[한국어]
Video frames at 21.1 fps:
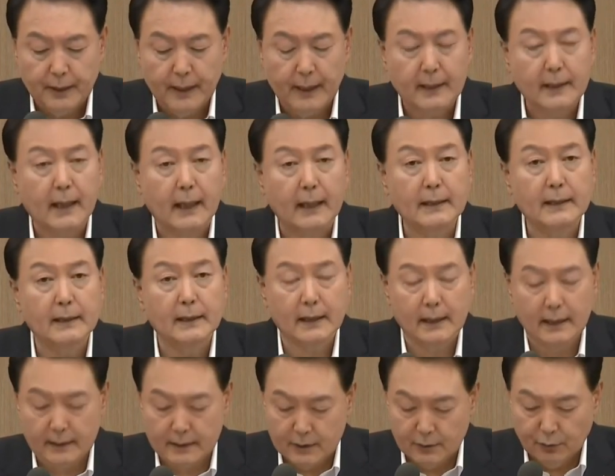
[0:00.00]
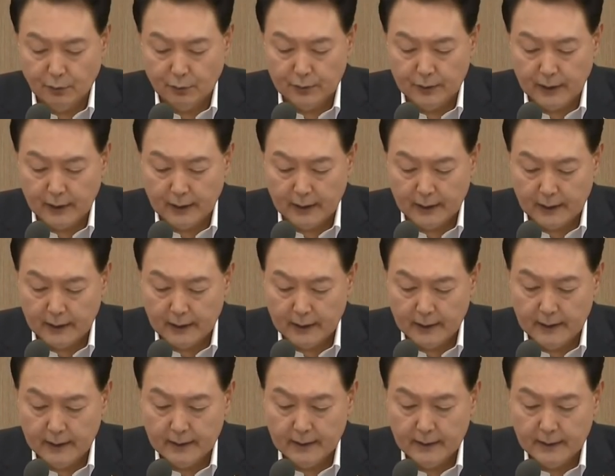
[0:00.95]
101개
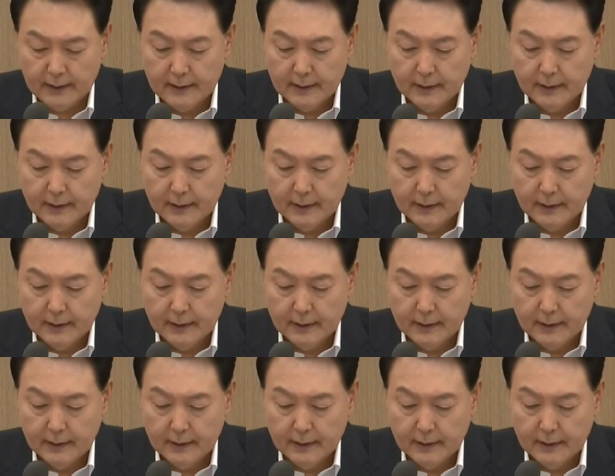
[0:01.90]
기동대에게